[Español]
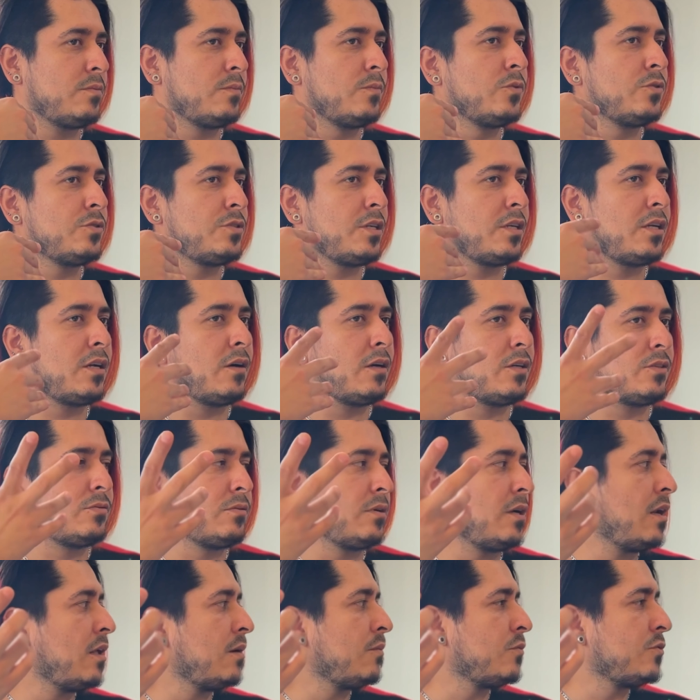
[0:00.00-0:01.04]
música
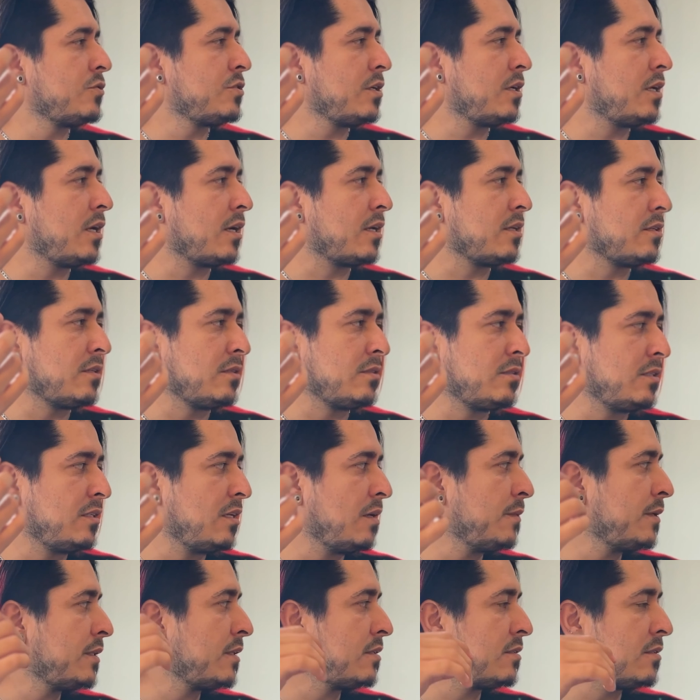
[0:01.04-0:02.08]
basura la música que
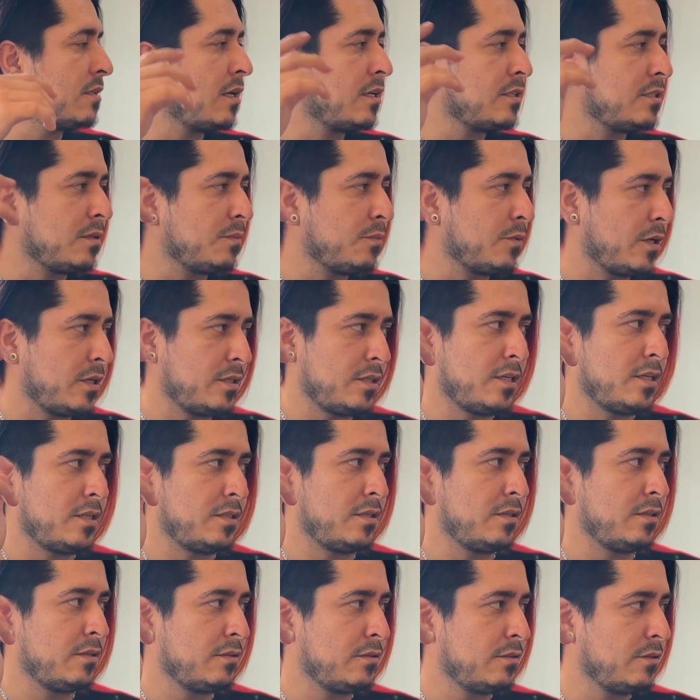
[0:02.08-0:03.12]
sencillamente está hecha por
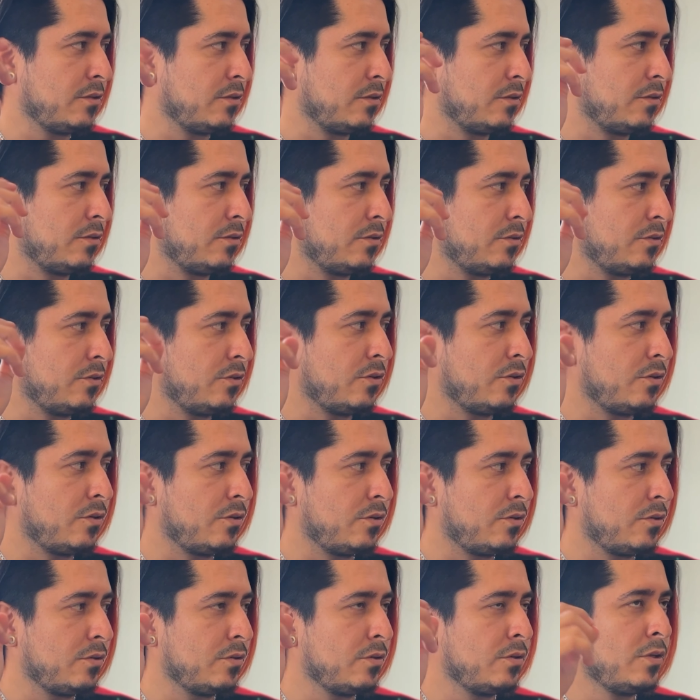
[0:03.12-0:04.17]
hacerse. No,
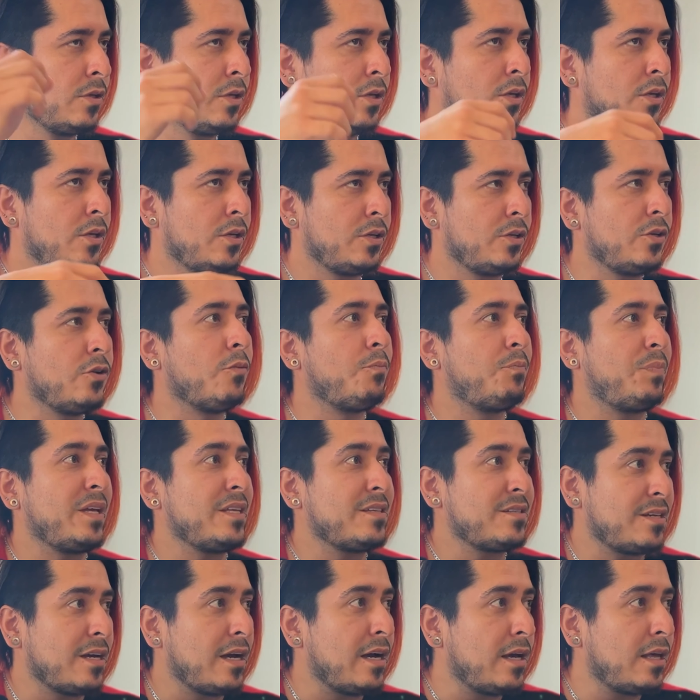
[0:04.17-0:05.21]
no no
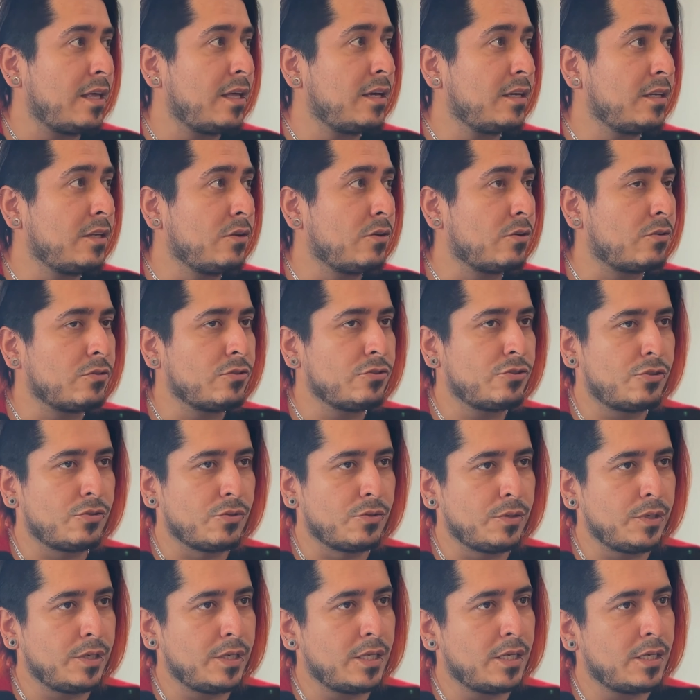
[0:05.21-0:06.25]
pensada y no
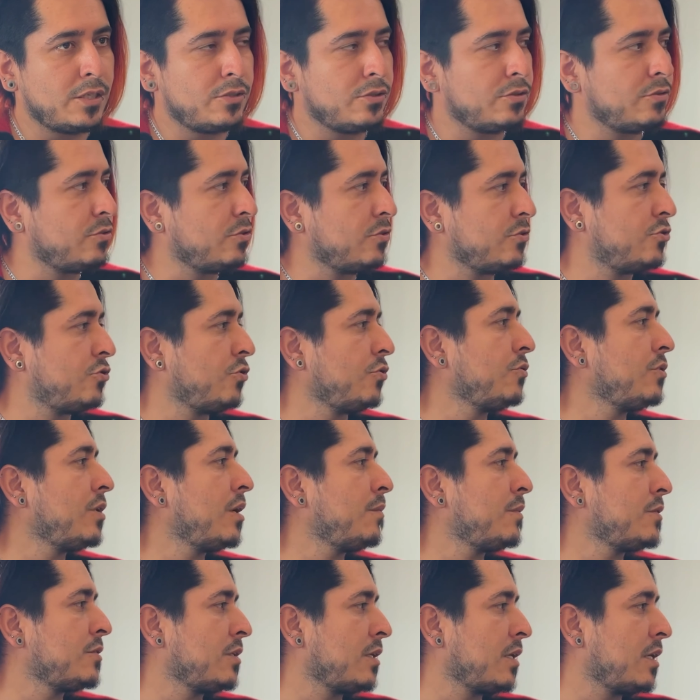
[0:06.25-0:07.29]
construida. Yo, soy una
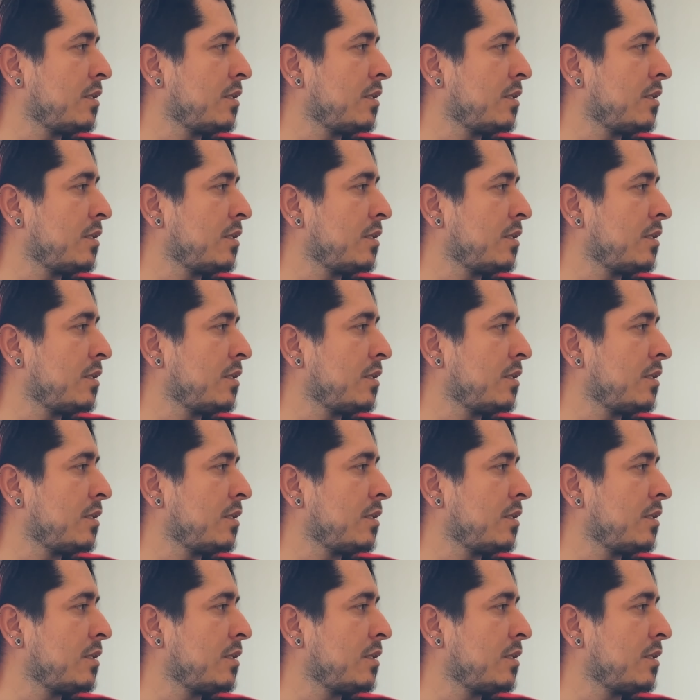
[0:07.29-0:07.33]
persona